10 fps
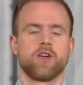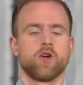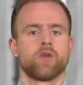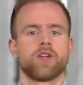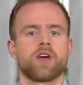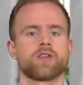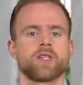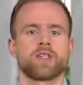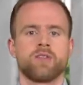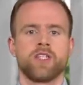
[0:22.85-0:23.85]
Und daraus
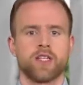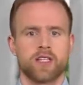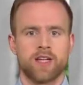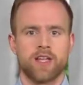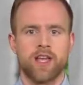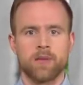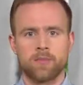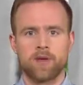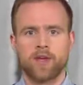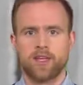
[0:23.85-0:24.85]
resultiert dann
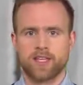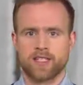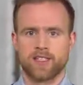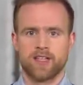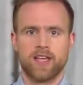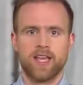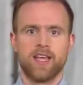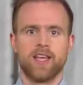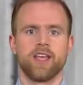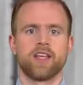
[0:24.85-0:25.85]
eben das
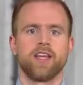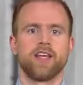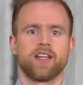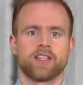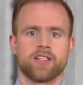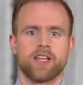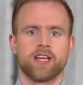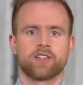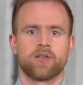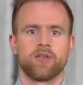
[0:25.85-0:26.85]
EEG, das
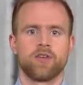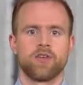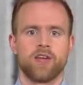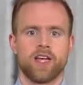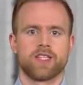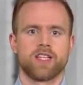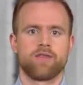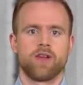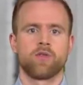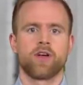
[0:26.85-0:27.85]

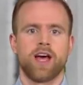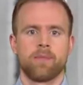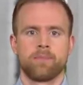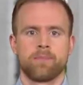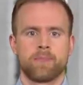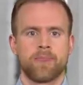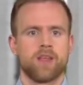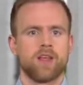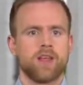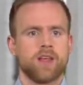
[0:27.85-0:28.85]
Elektroenzephalogramm.
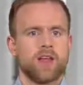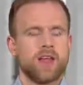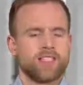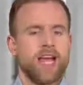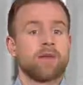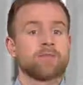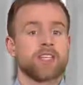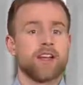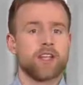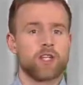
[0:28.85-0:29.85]
Sie haben
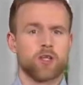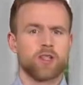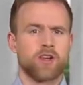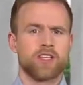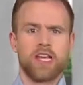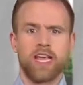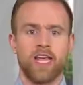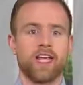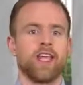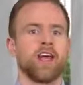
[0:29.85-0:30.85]
sicherlich schon solche
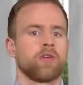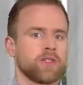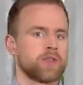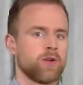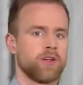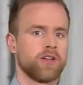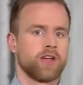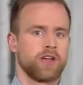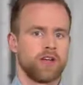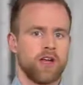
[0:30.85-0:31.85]
EEG-Ausdrücke
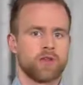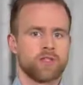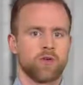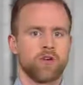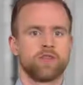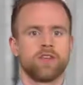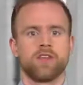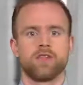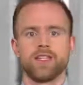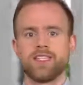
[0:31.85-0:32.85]
Ausdrucke
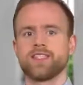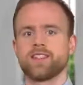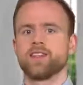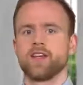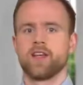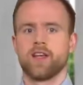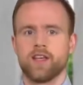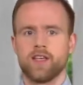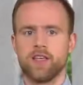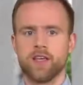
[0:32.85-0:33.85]
wie, wie diesen
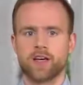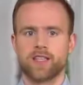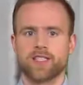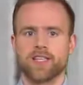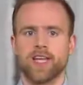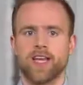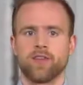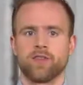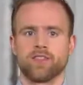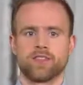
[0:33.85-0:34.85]
hier gesehen
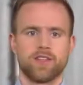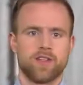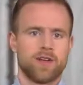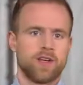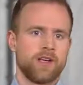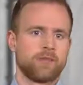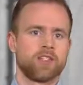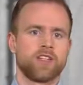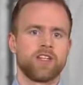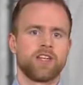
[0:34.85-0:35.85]
und er
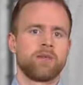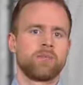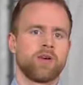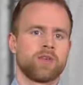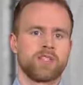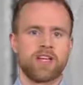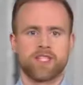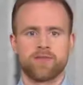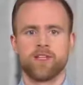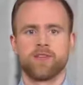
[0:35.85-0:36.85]
besteht eben aus ganz
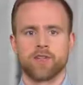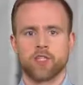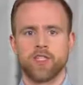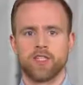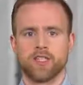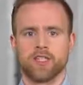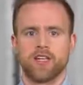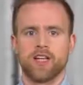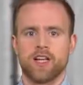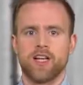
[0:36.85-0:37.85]
vielen verschiedenen
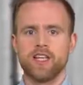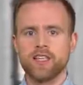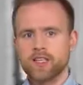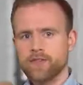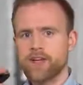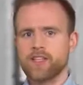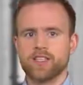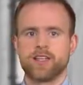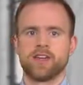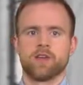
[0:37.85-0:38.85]
Linien,
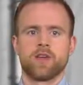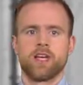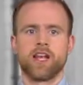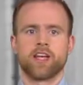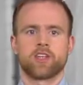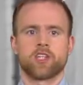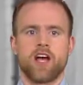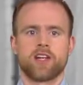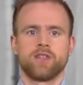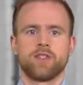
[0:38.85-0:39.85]
welche elektrische
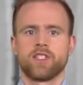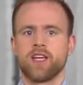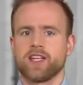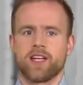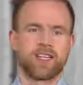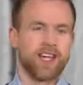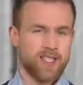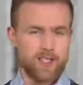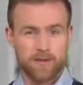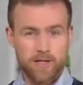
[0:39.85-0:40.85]
Aktivität an
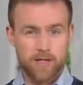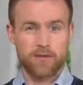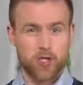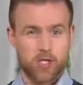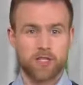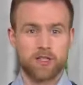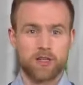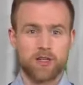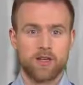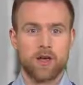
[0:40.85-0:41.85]
ganz vielen
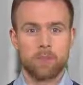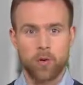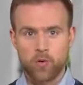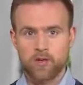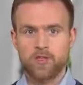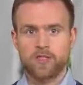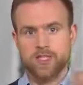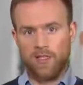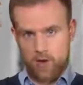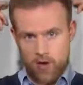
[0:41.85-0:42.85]
verschiedenen Punkten
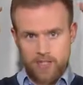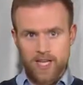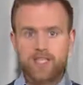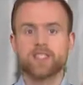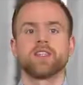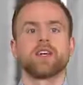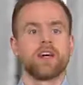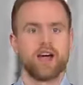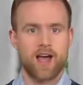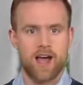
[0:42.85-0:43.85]
des Cortex
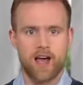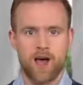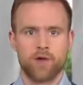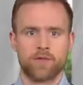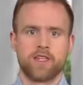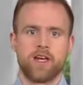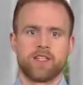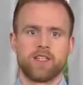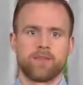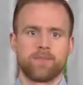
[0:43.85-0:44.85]

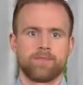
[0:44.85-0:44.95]
aufzeichnen.